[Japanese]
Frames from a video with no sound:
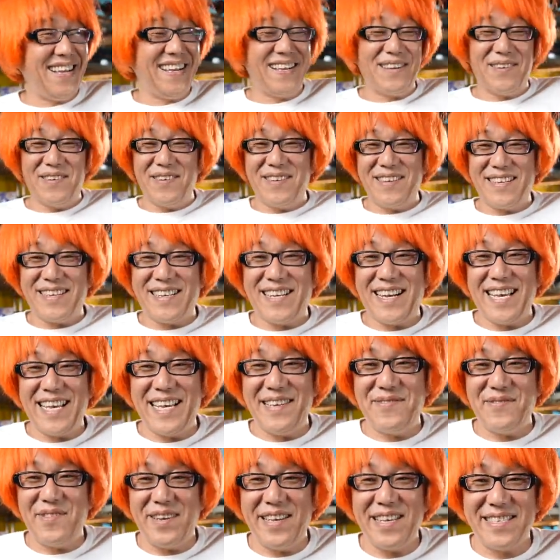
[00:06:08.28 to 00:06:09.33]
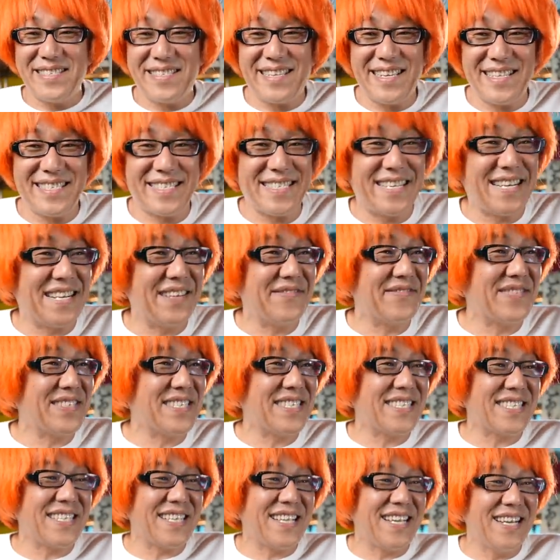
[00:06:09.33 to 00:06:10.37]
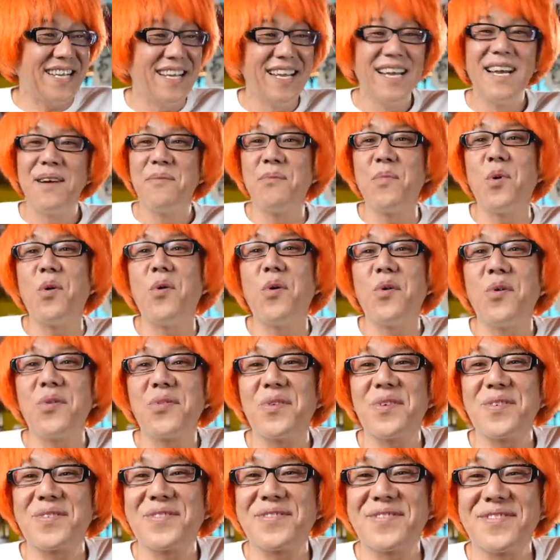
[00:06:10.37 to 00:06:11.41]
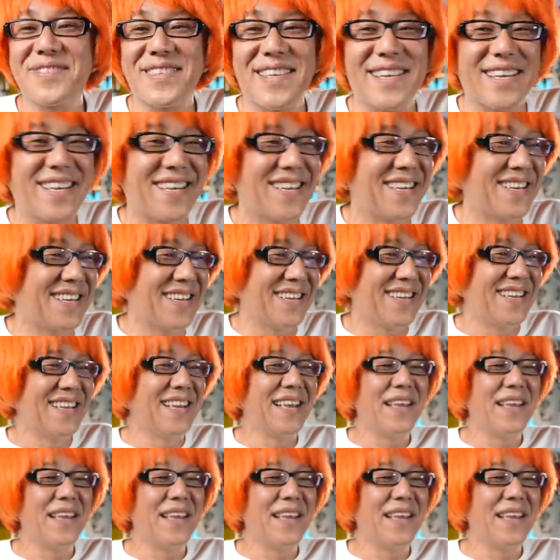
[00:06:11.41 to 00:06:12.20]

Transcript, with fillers: 今回も餌付けされました猛毒で、